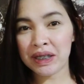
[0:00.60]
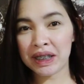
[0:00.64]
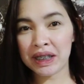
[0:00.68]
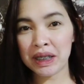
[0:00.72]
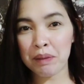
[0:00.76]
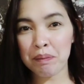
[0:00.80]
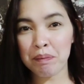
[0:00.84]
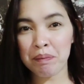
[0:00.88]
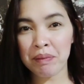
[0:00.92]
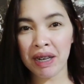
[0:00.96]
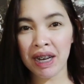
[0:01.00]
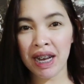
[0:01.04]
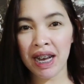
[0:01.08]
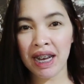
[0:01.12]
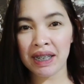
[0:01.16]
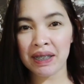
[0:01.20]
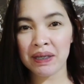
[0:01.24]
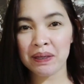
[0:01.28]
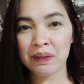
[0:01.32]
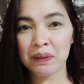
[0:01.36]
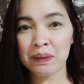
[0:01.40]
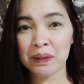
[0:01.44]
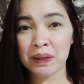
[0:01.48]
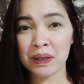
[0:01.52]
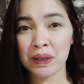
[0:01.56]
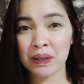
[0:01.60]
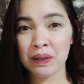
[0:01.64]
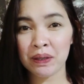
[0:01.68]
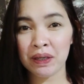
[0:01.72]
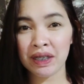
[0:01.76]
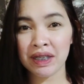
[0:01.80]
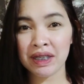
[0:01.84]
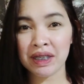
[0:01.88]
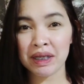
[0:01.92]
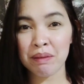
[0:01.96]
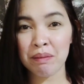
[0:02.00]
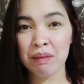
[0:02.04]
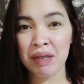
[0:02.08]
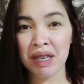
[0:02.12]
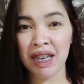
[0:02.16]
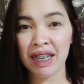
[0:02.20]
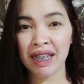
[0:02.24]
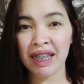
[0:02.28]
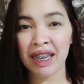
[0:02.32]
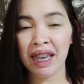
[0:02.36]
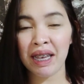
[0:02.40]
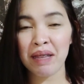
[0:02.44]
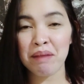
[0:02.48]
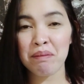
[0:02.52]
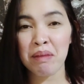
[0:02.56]
What's up mga kanguso? It's me
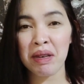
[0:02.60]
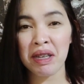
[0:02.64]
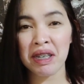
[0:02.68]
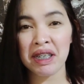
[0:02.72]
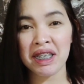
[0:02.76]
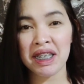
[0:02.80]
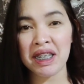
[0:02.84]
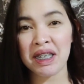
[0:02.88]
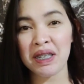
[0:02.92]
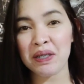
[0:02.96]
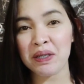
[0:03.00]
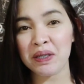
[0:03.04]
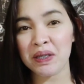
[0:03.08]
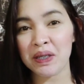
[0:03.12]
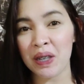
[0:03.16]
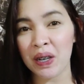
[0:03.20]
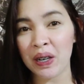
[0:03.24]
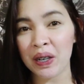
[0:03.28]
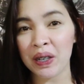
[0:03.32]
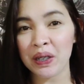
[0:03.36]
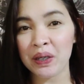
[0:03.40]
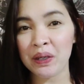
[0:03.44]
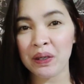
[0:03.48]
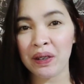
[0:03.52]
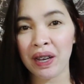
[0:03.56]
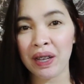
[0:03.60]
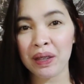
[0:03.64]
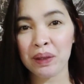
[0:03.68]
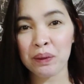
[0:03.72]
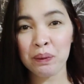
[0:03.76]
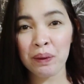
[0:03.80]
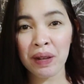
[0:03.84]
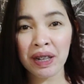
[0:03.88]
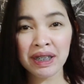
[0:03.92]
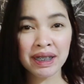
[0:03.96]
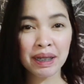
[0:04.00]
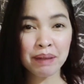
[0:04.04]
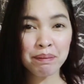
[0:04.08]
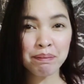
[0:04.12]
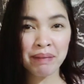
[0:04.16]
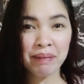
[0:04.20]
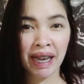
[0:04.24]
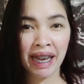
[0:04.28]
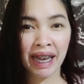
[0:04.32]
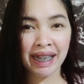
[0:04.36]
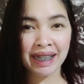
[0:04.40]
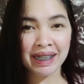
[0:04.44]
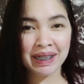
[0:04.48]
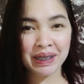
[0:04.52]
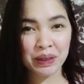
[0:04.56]
again, Marie Rosario, and welcome
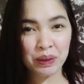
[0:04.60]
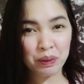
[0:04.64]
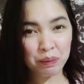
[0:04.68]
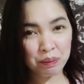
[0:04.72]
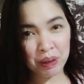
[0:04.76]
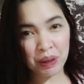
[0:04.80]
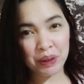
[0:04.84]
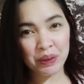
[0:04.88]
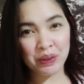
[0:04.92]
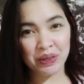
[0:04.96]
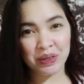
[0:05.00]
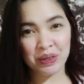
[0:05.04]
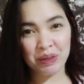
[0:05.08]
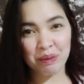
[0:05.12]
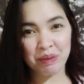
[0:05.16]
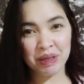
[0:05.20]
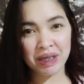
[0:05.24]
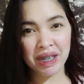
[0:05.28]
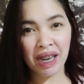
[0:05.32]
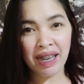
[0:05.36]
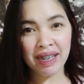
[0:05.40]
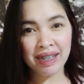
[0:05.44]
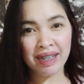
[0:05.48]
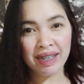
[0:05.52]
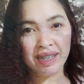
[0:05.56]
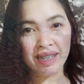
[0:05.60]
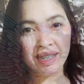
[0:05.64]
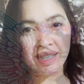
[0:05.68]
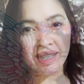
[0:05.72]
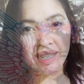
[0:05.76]
back to my YouTube channel.